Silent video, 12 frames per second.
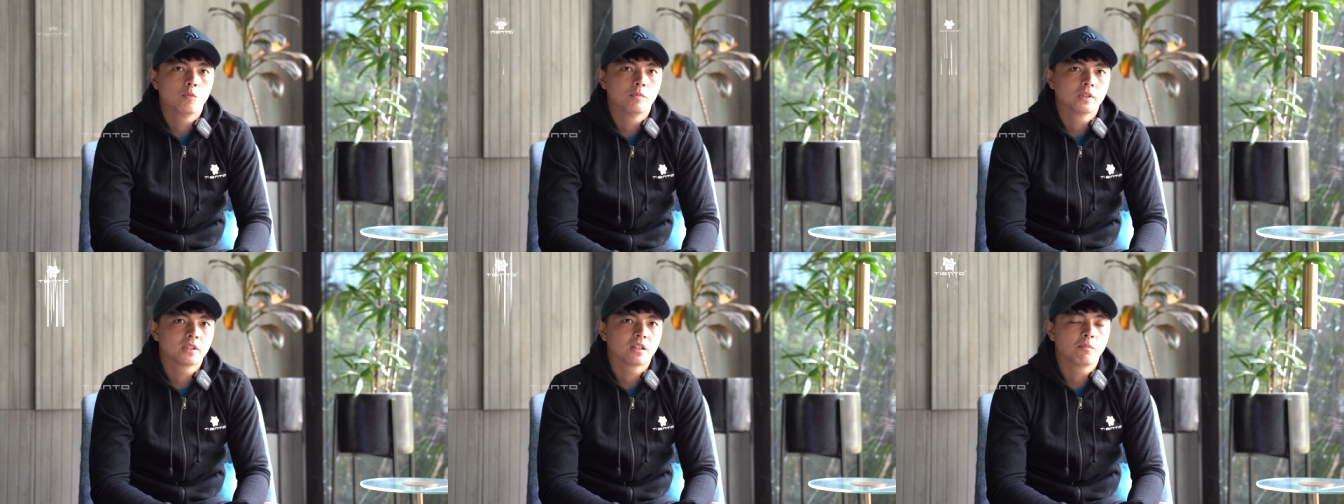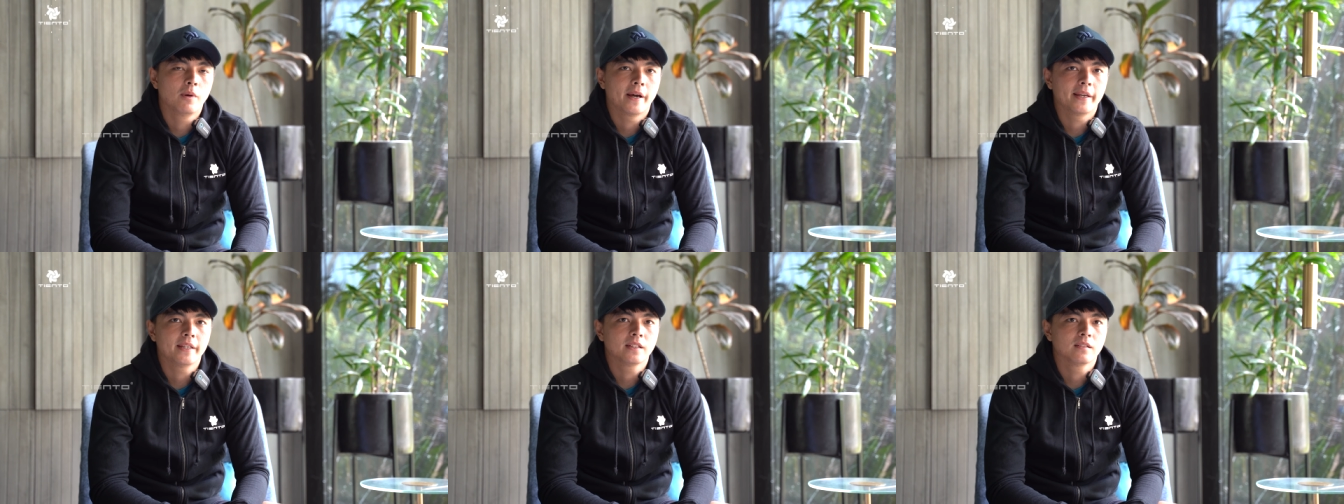momen
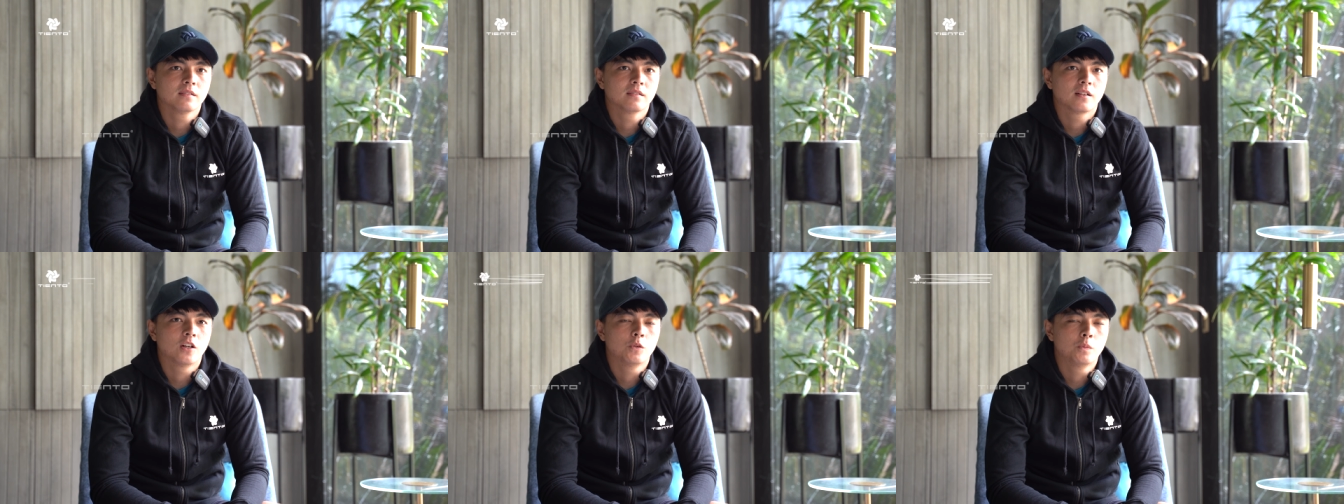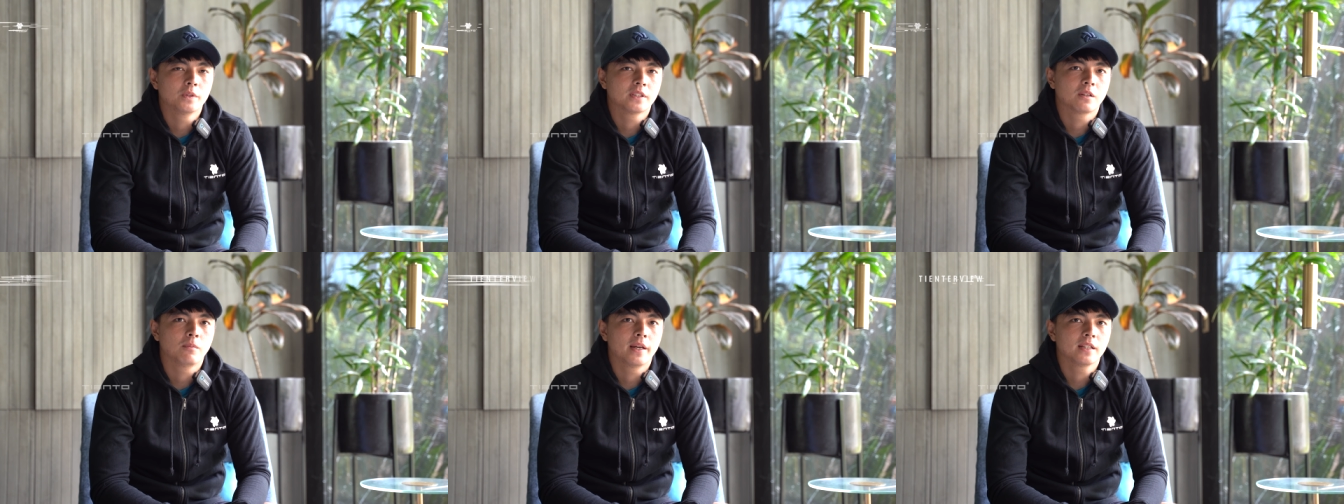terbaik kalau momen
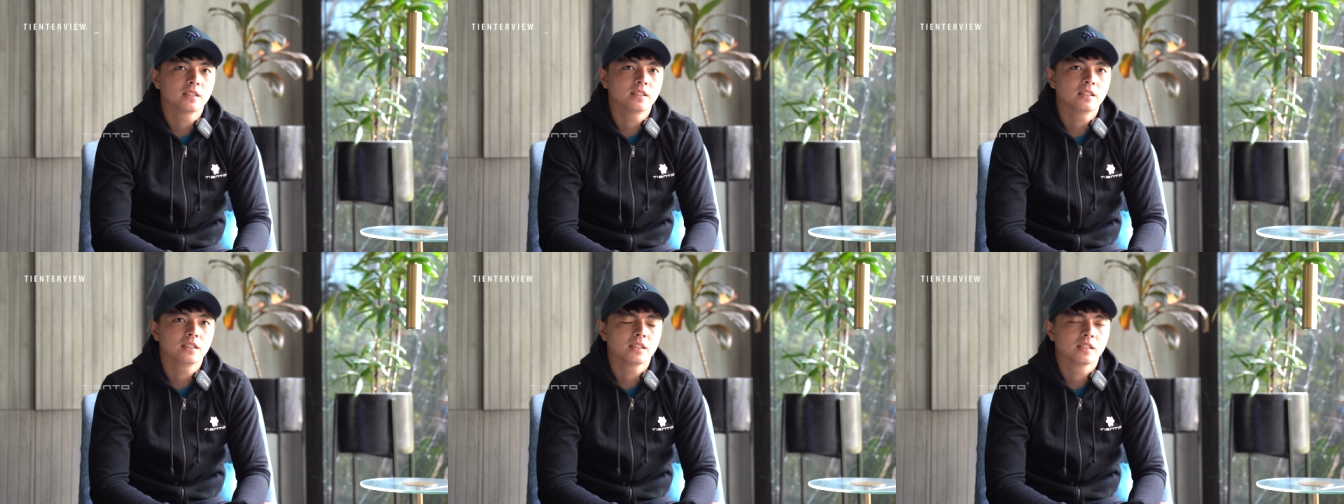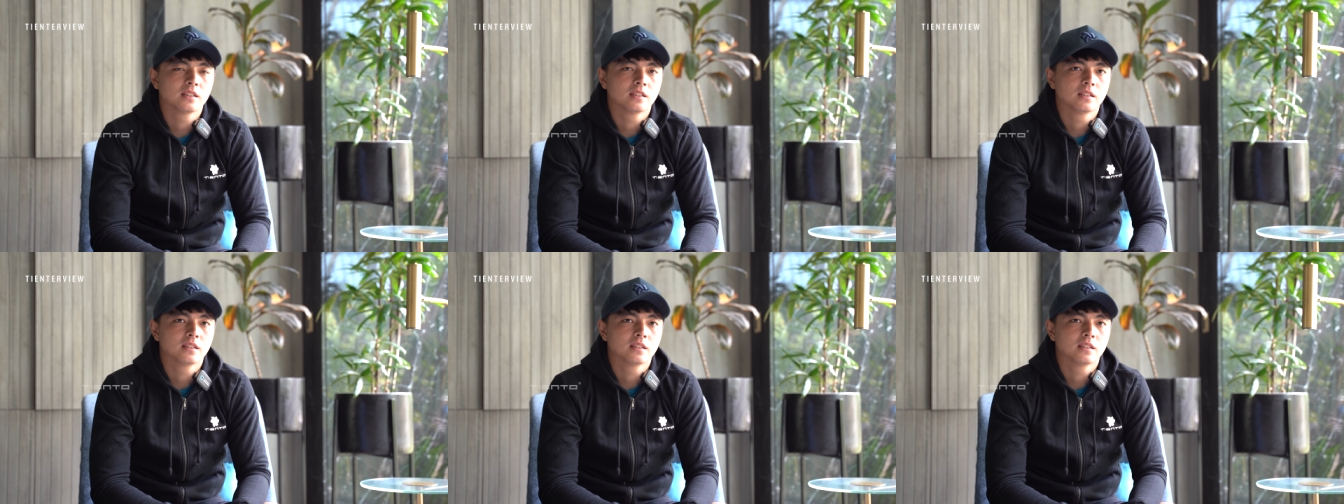terbaik sih